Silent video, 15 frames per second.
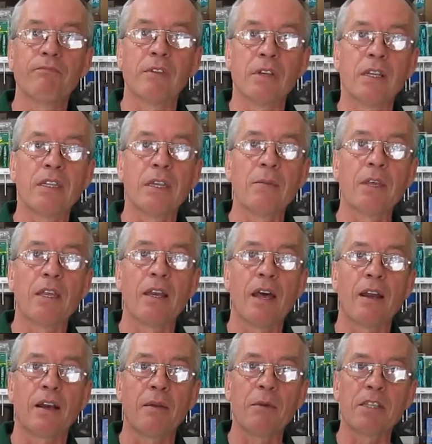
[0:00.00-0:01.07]
el tema de
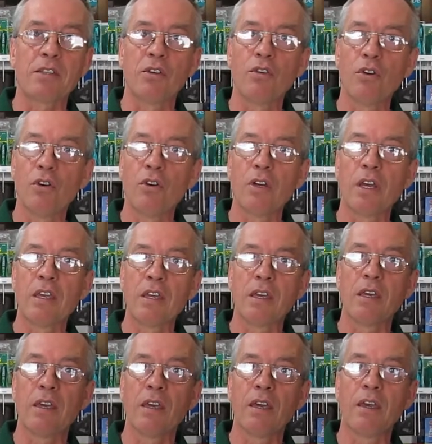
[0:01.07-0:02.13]
las remachadoras y
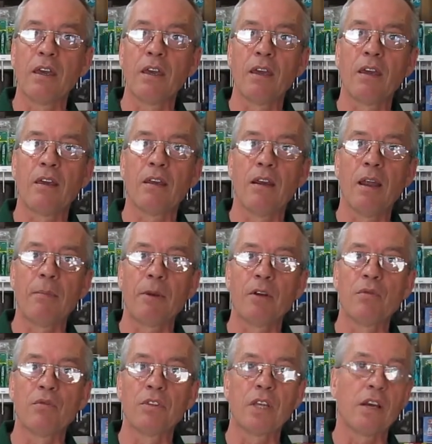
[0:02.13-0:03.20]
que la
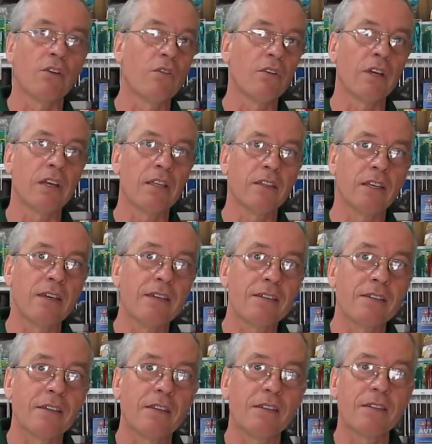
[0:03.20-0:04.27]
pregunta concreta
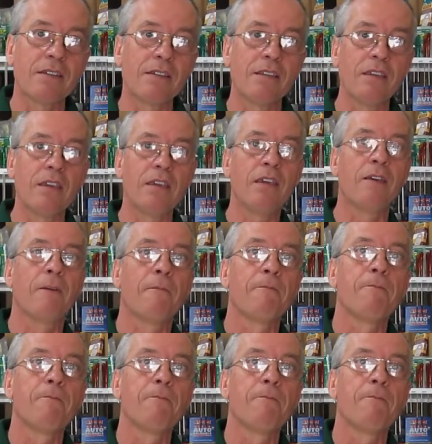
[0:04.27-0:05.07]
es si